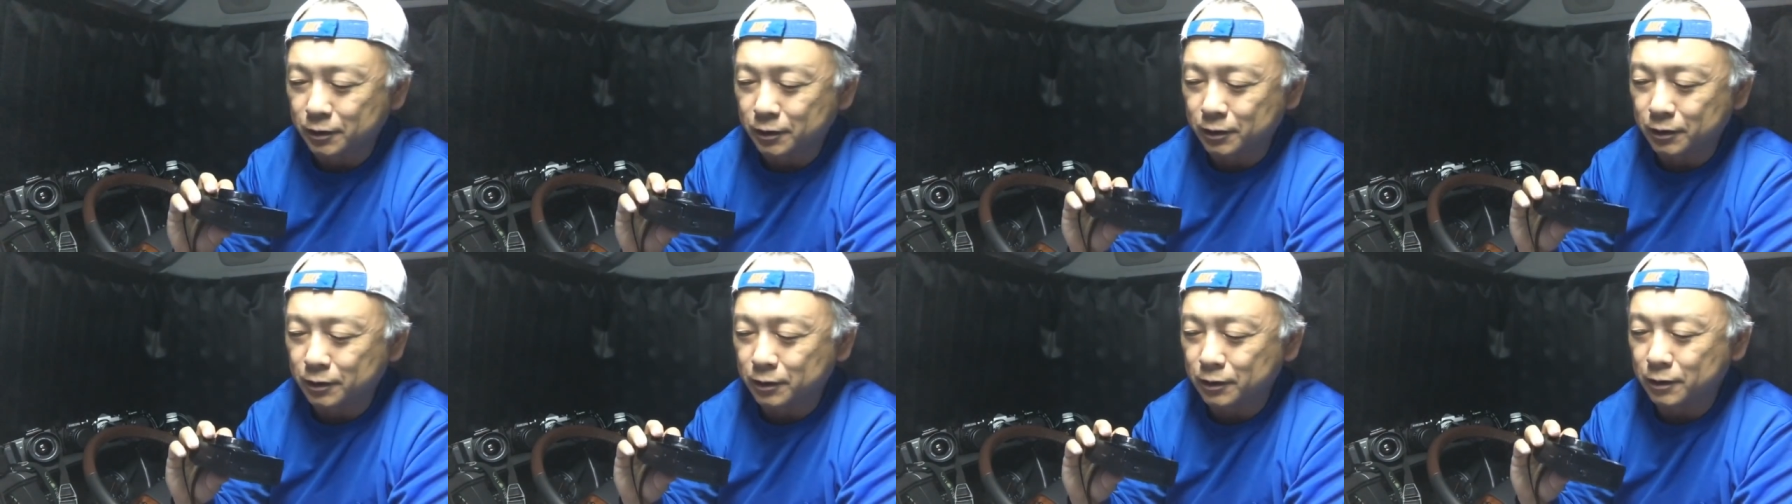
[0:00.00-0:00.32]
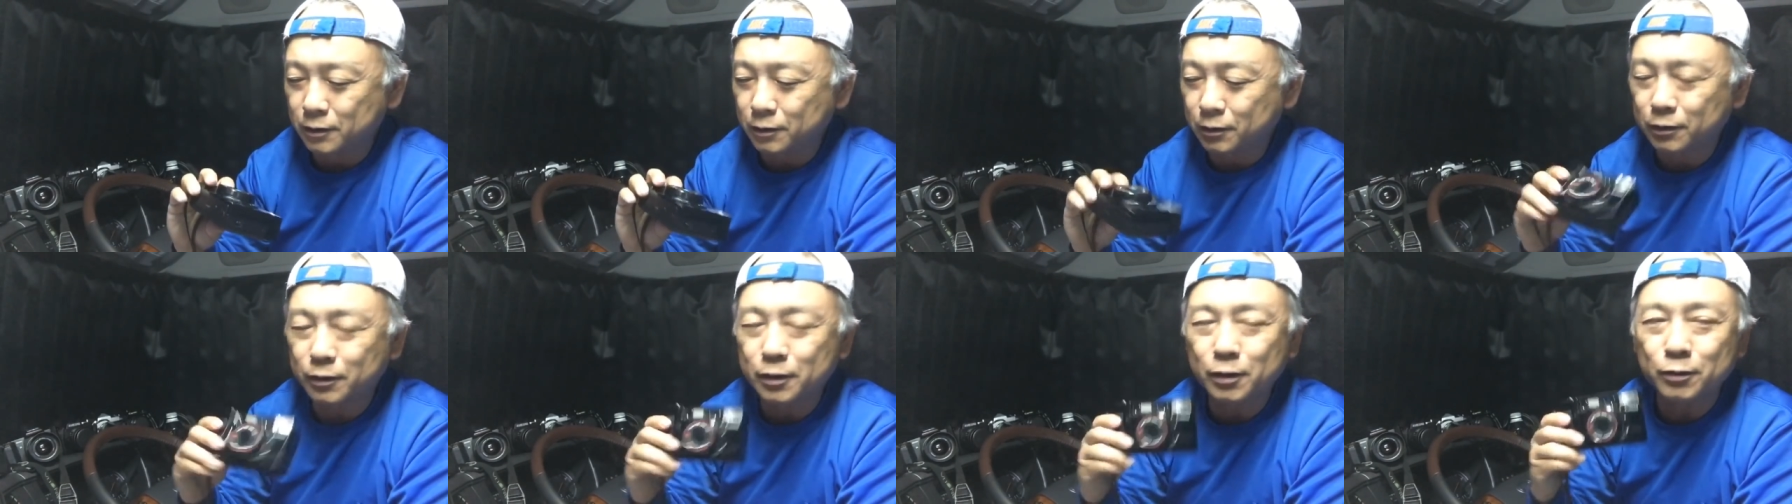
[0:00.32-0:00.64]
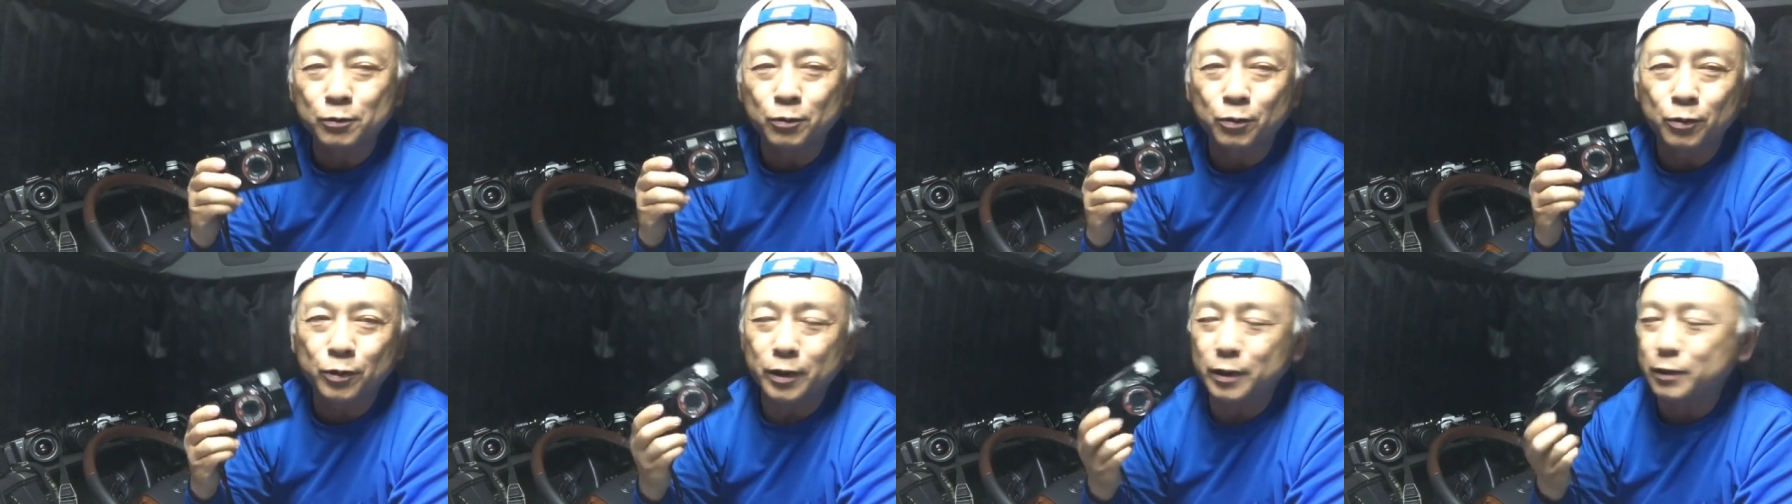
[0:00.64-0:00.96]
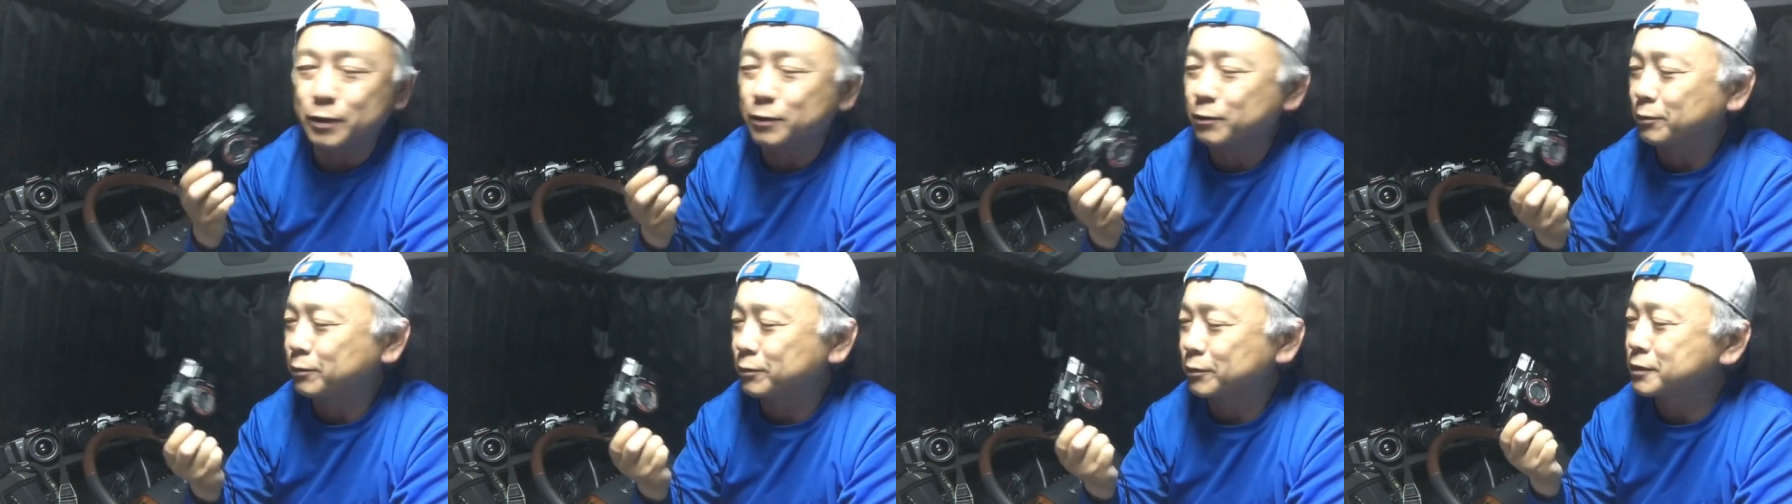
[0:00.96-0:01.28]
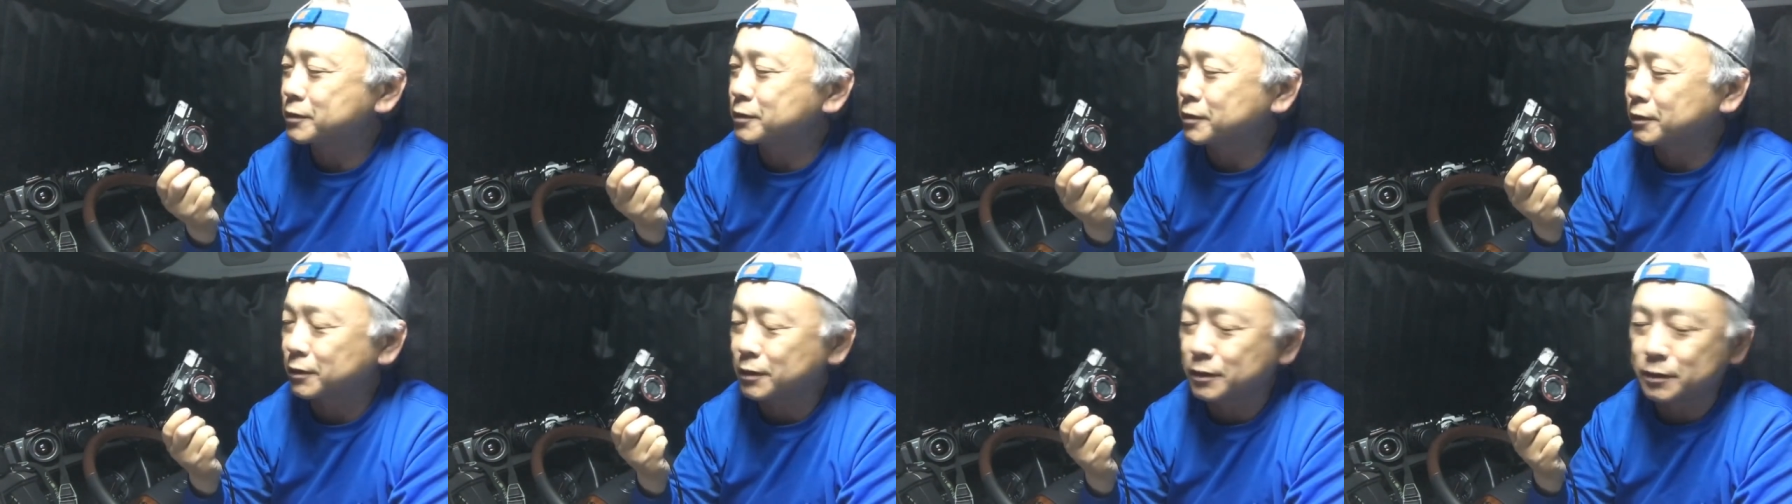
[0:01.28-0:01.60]
えー、結構お買い得で
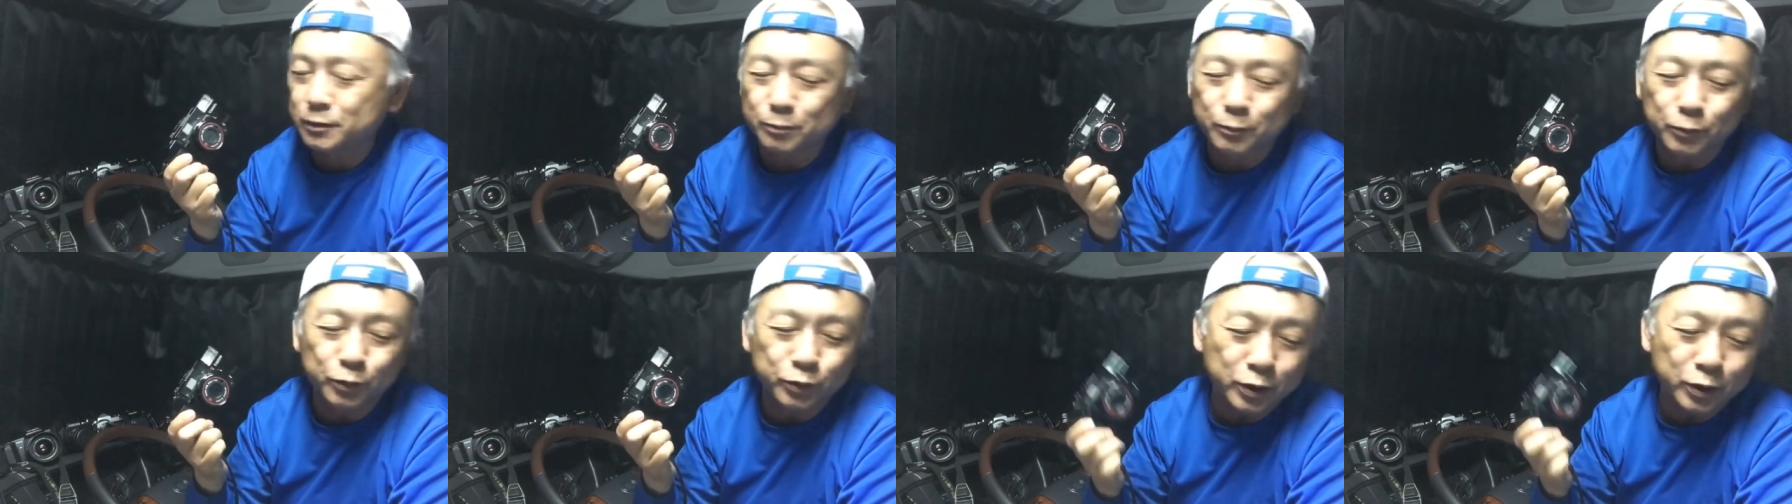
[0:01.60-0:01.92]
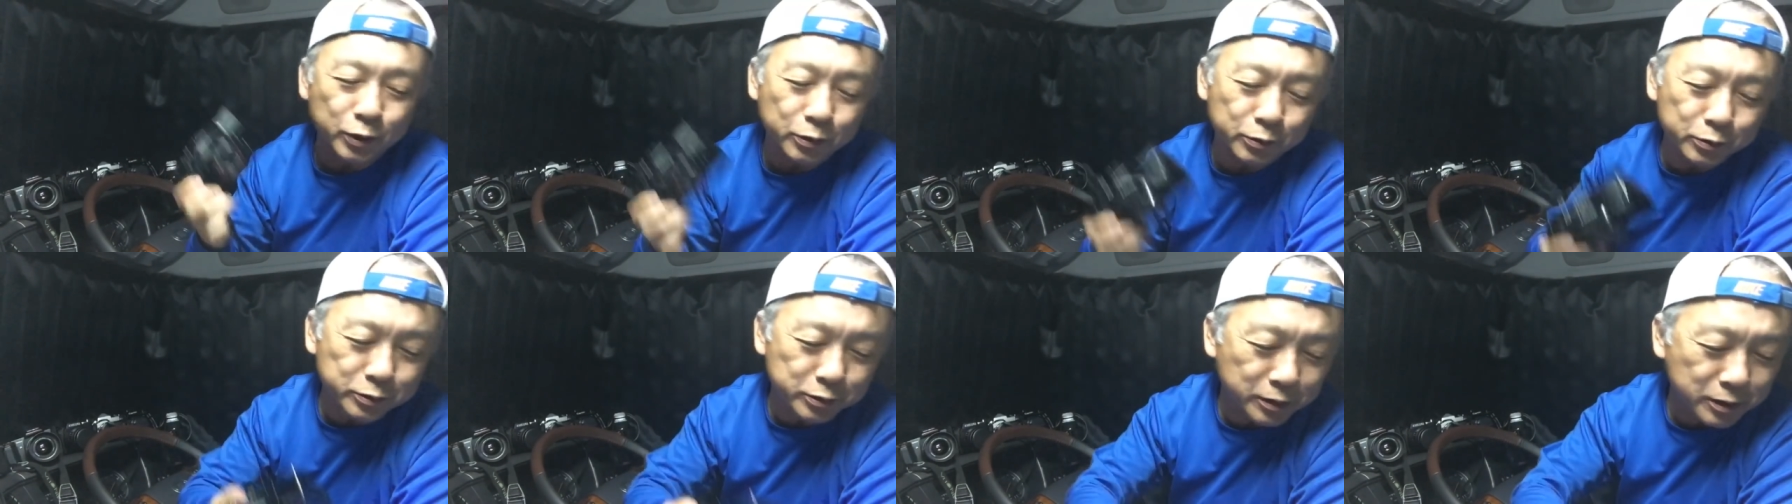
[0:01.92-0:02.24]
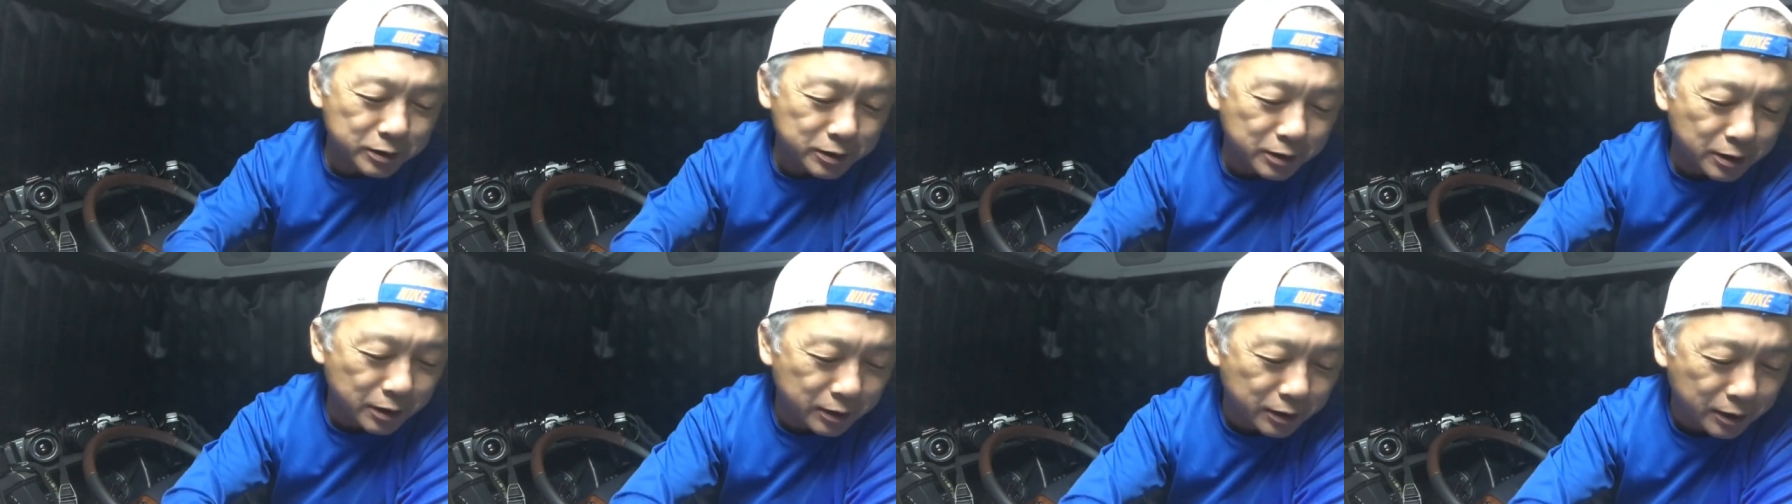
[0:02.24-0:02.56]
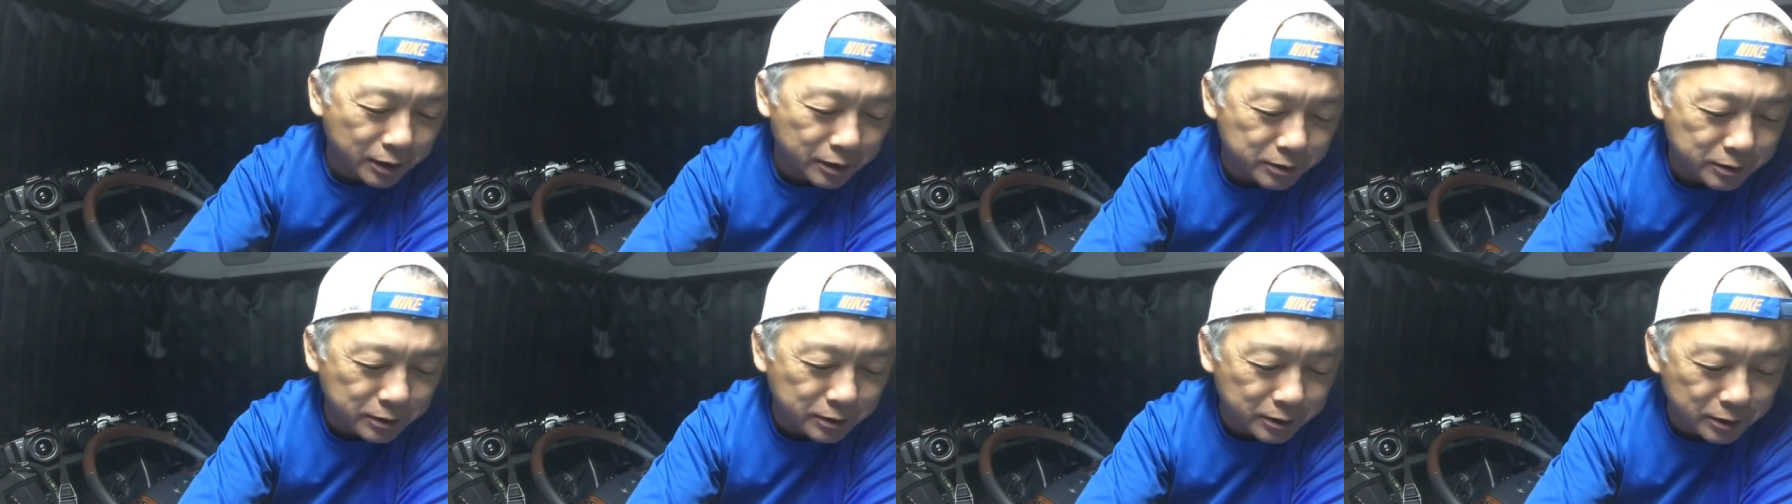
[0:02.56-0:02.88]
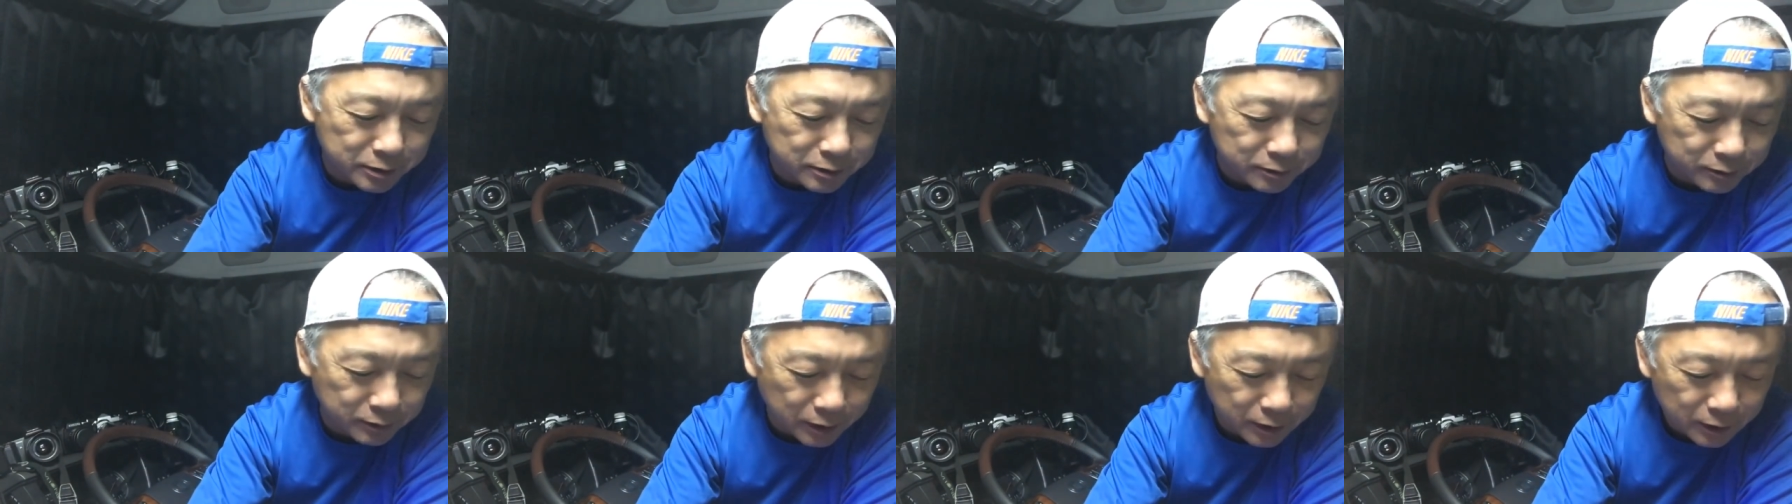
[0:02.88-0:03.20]
したね。元箱付きで1000円安いで
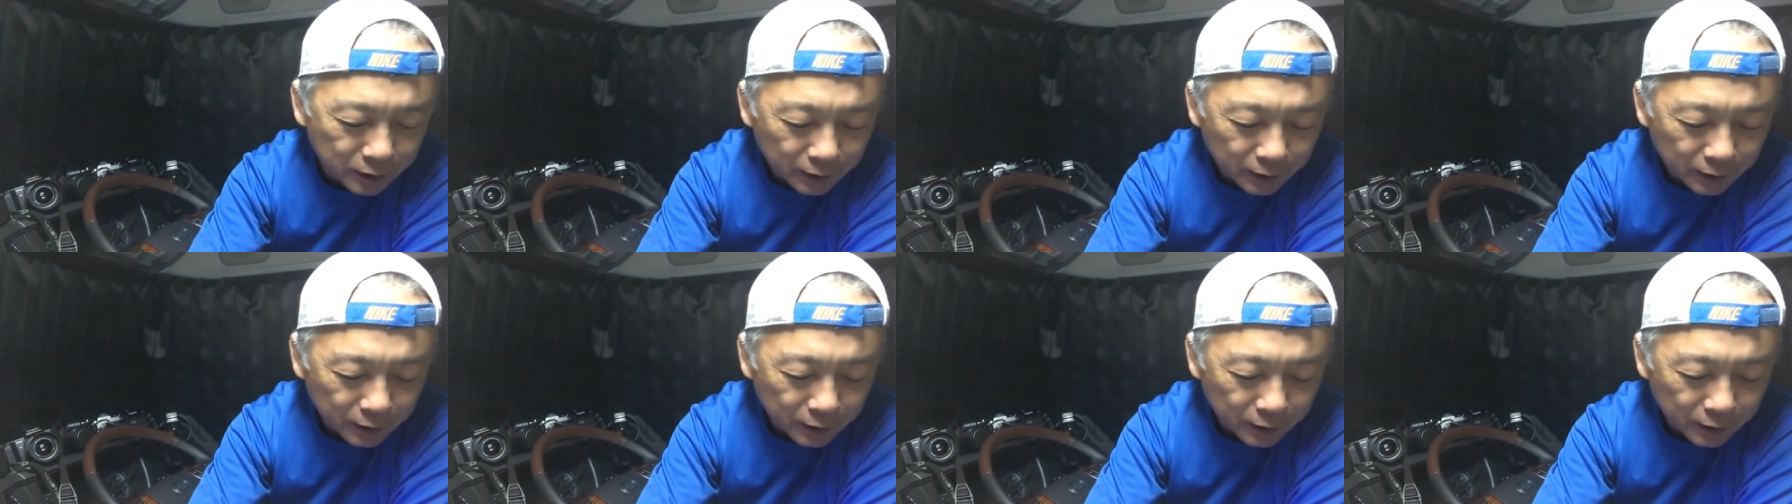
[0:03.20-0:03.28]
すよね。